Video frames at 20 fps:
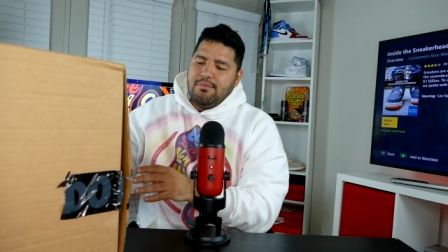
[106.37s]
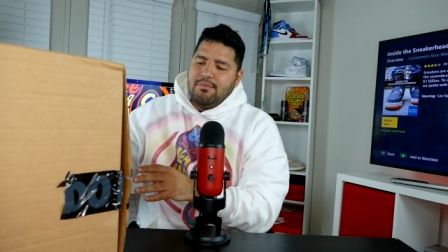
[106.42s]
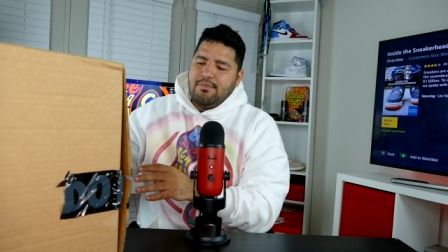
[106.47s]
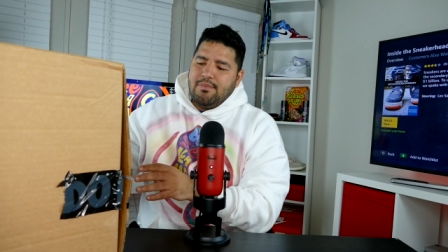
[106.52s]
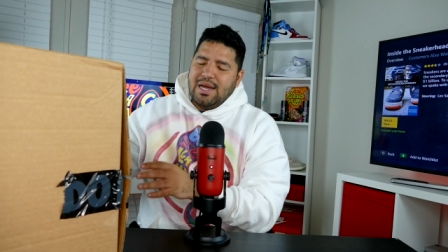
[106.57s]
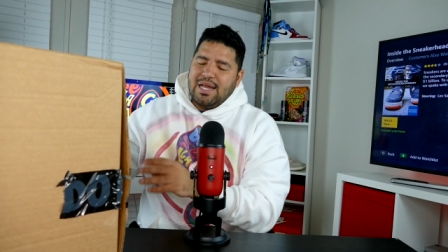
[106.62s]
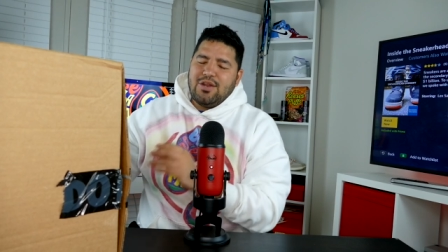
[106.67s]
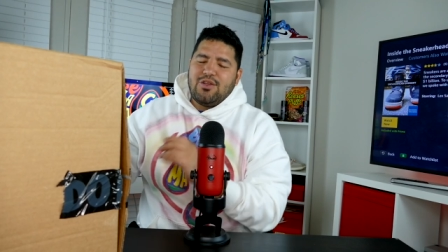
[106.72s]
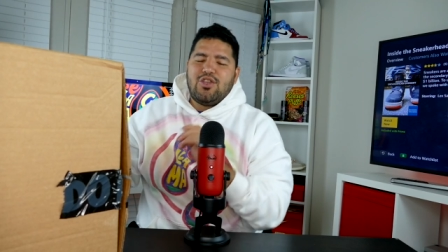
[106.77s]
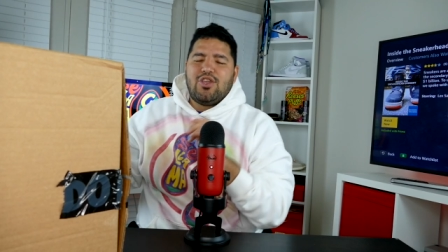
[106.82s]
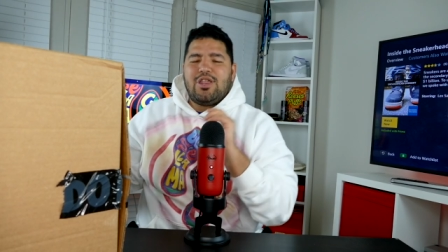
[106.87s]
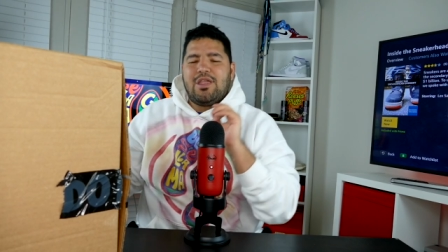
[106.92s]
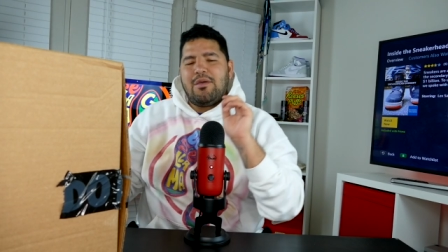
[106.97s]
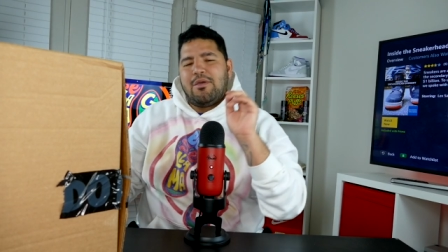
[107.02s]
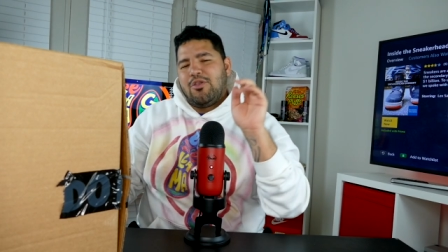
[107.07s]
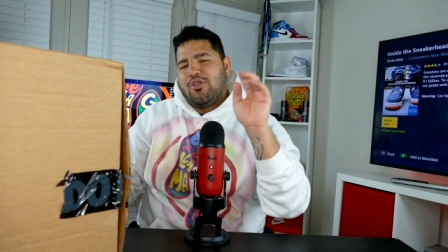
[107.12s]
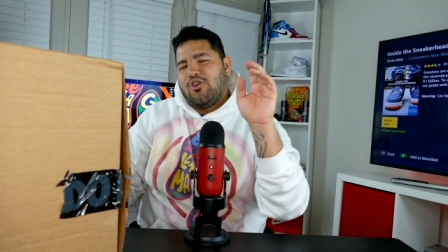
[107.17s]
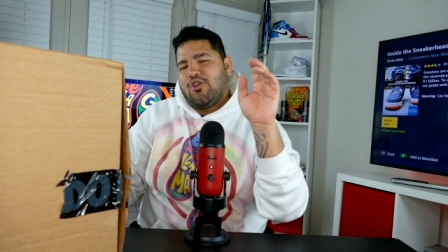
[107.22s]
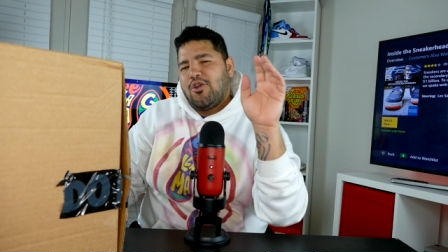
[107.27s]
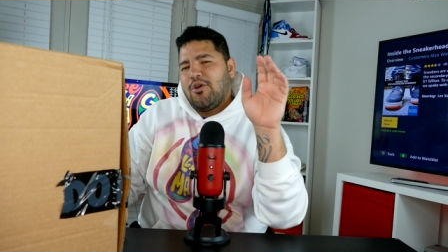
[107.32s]
Bueno, yo, eh,
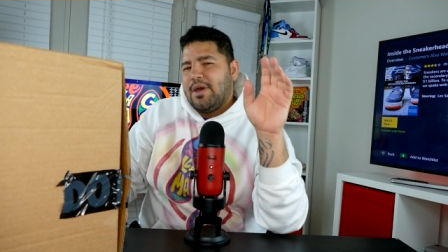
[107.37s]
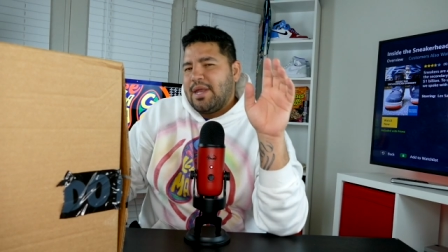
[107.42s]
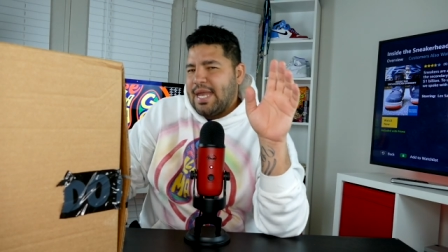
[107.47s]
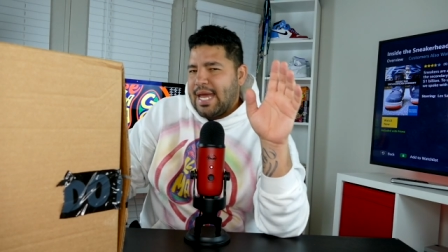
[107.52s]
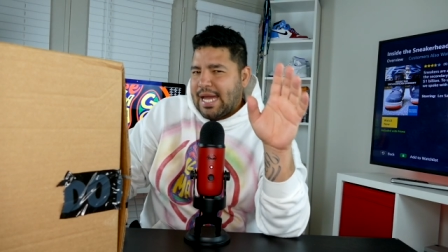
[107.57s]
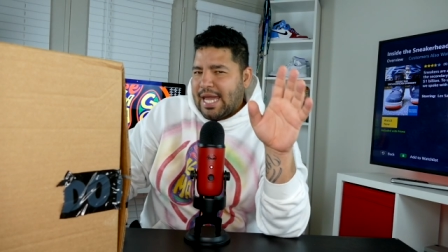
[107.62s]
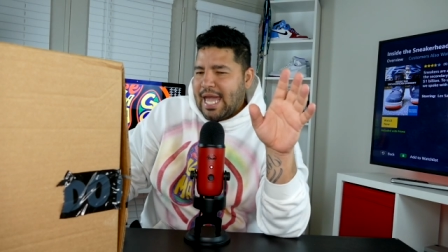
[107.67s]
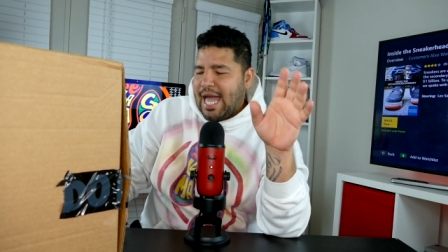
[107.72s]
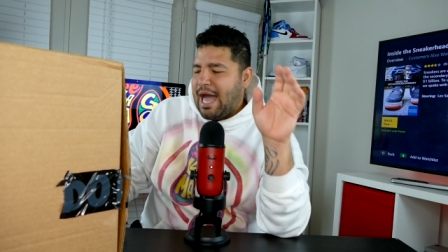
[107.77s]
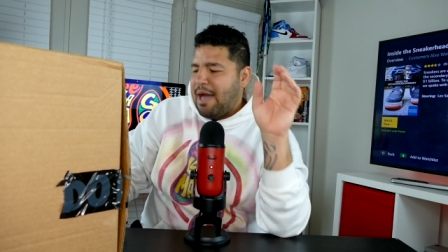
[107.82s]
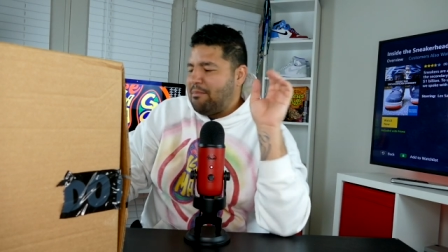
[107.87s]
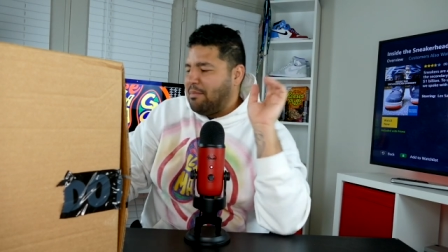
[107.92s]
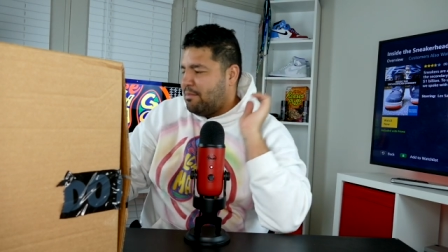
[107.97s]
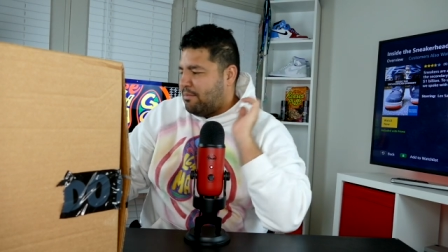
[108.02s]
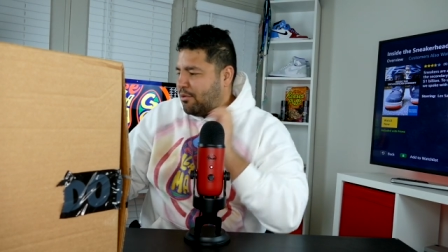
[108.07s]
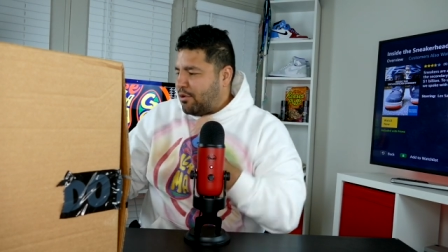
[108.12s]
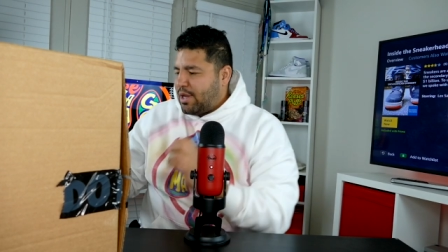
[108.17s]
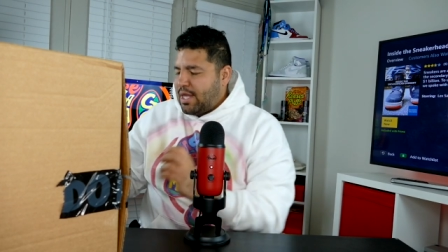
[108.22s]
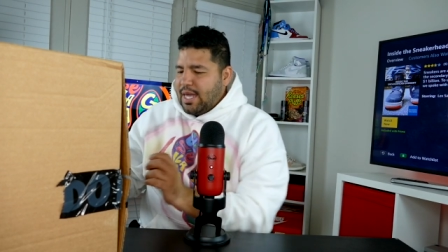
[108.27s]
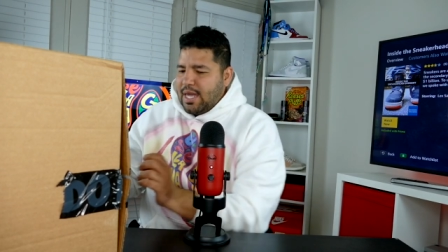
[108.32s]
no debería quejarme
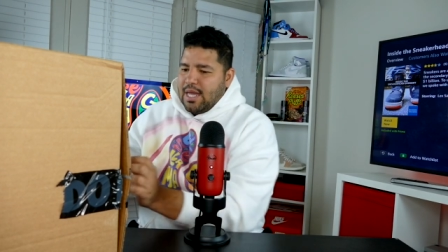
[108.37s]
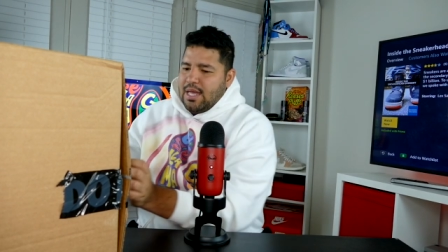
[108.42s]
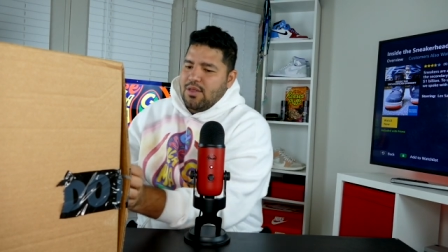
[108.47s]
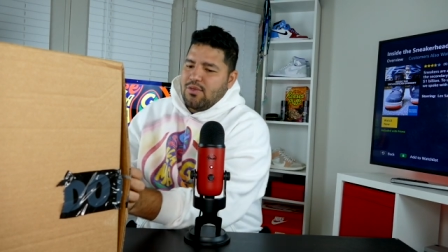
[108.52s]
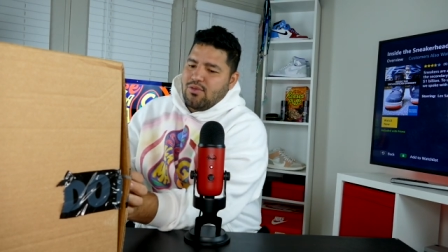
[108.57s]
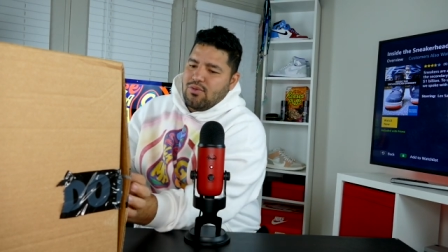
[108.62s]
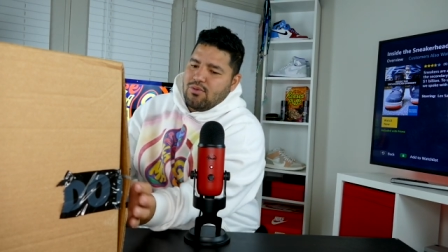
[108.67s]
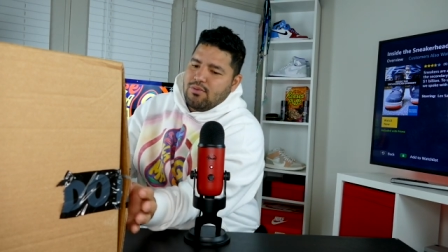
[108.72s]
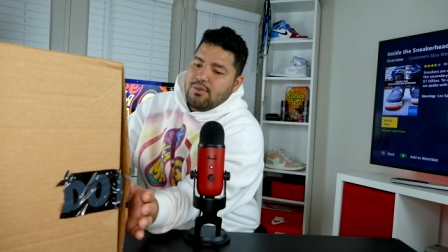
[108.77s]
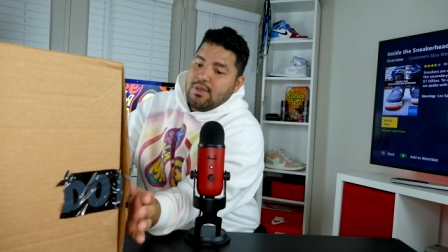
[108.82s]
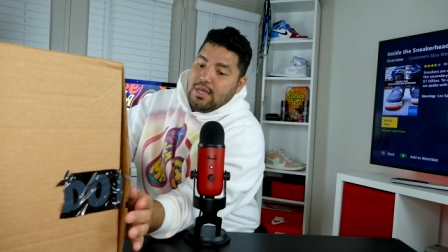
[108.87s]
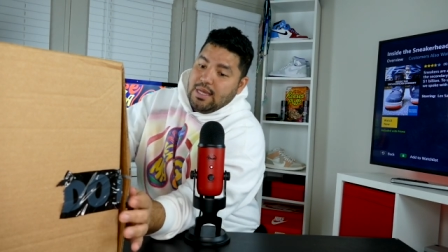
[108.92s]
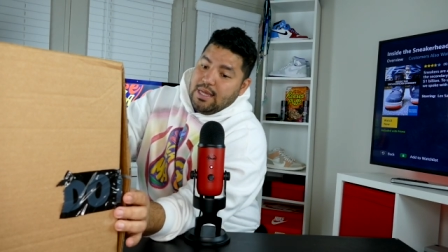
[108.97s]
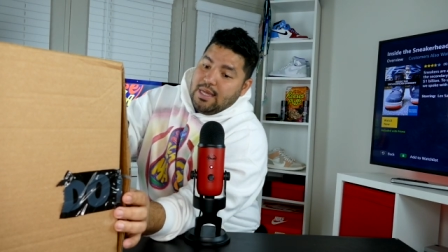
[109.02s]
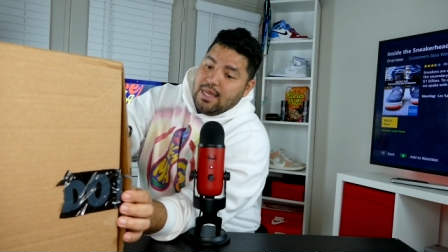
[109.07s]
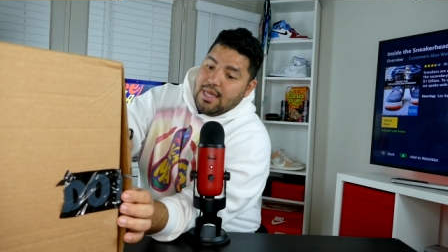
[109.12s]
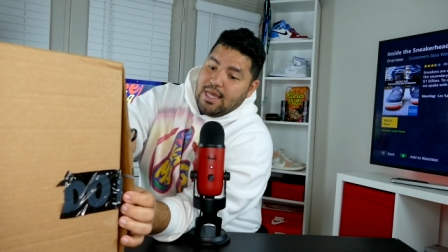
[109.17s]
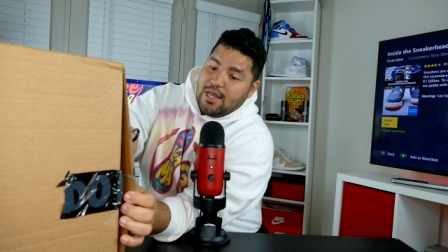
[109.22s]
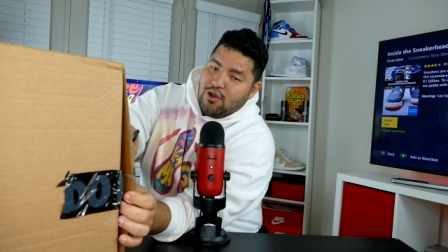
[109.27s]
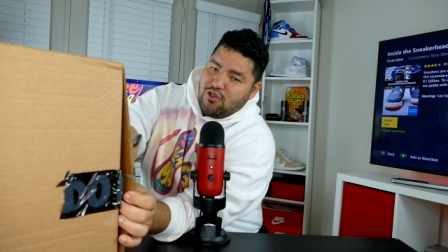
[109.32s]
porque
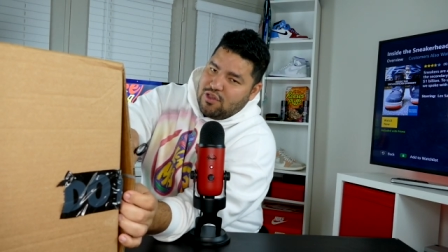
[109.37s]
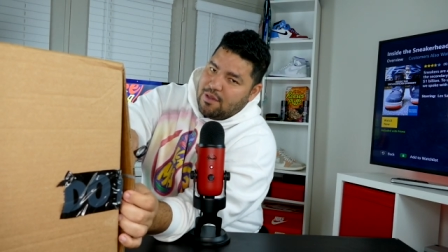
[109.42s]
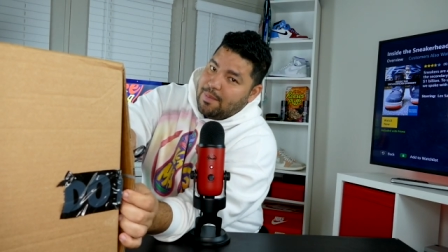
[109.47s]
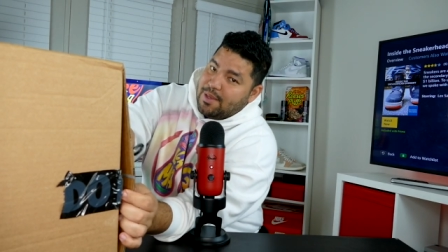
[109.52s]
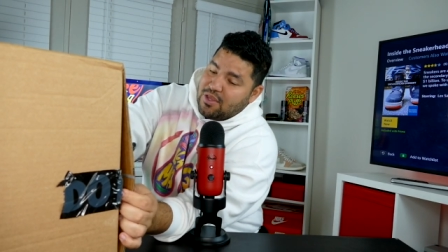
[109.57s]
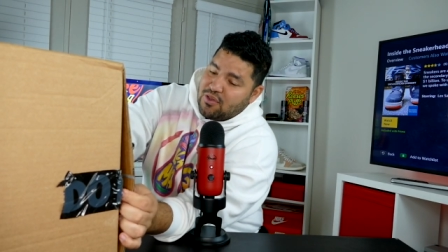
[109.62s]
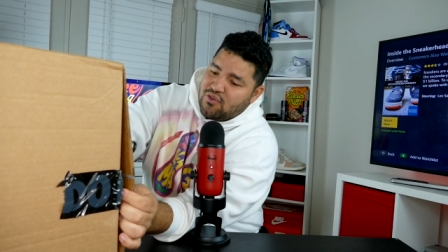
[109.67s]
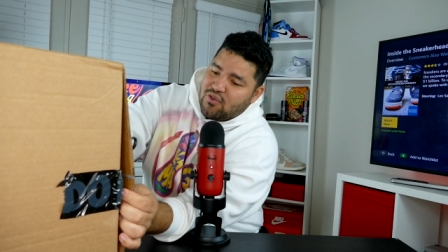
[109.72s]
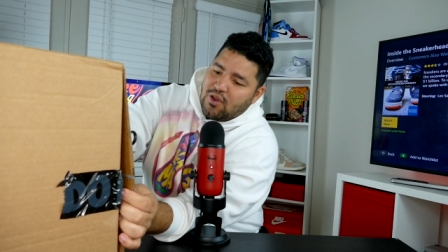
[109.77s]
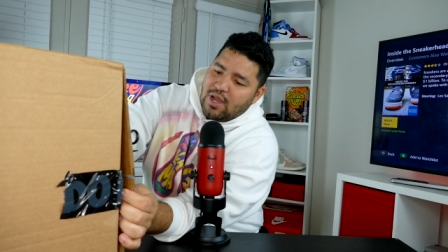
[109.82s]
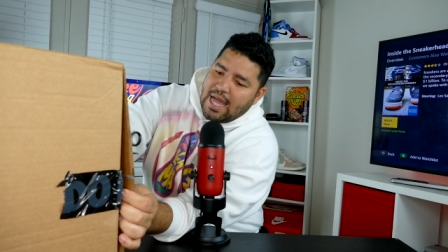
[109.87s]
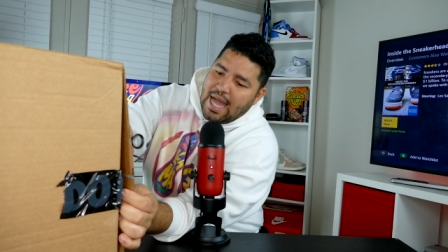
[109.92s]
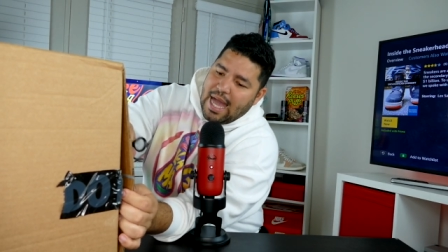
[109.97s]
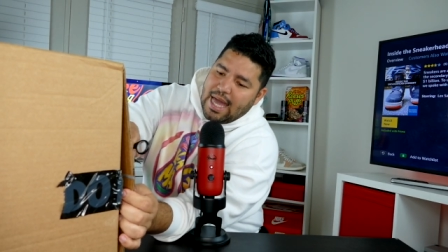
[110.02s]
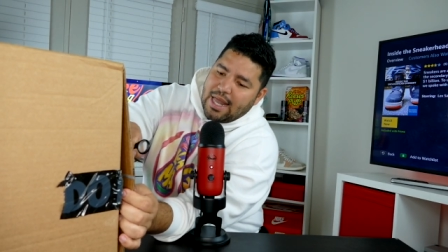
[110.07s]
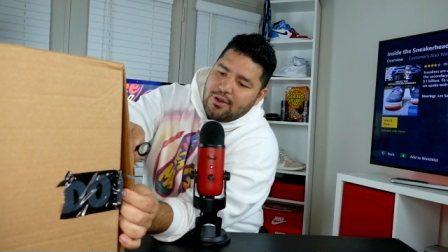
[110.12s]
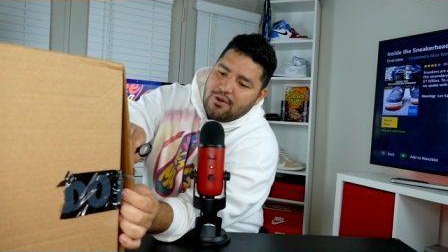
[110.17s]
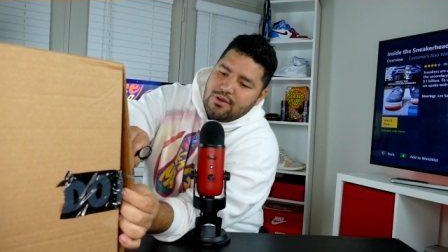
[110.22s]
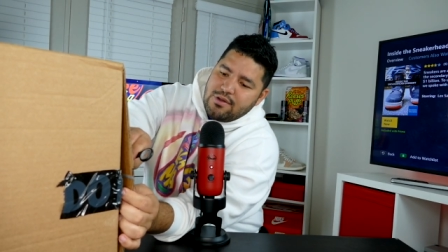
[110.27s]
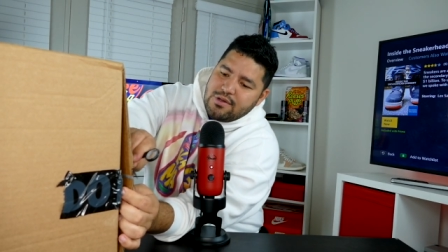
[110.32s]
los zapatos son
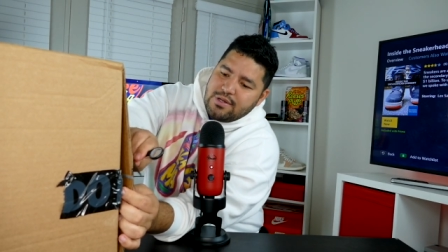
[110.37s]
caros